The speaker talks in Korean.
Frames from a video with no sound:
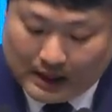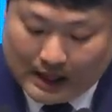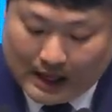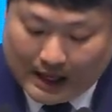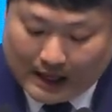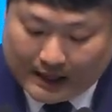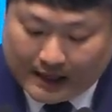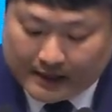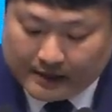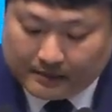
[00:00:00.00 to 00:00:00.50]

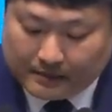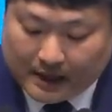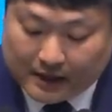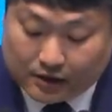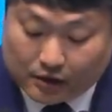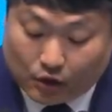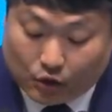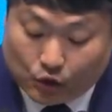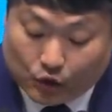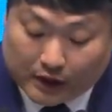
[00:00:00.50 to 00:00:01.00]

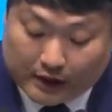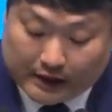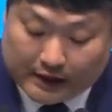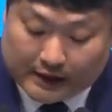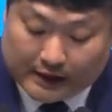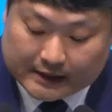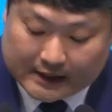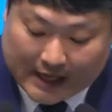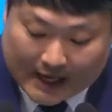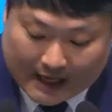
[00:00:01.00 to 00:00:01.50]
하나님께서
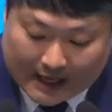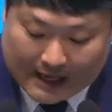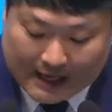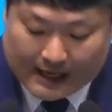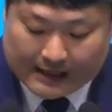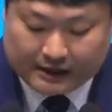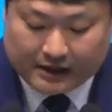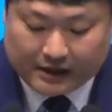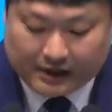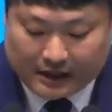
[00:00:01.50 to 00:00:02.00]
우리를
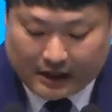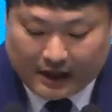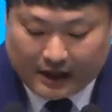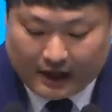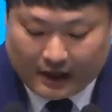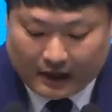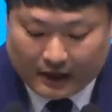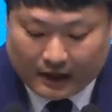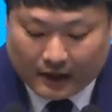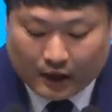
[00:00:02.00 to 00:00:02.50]
사랑하시기에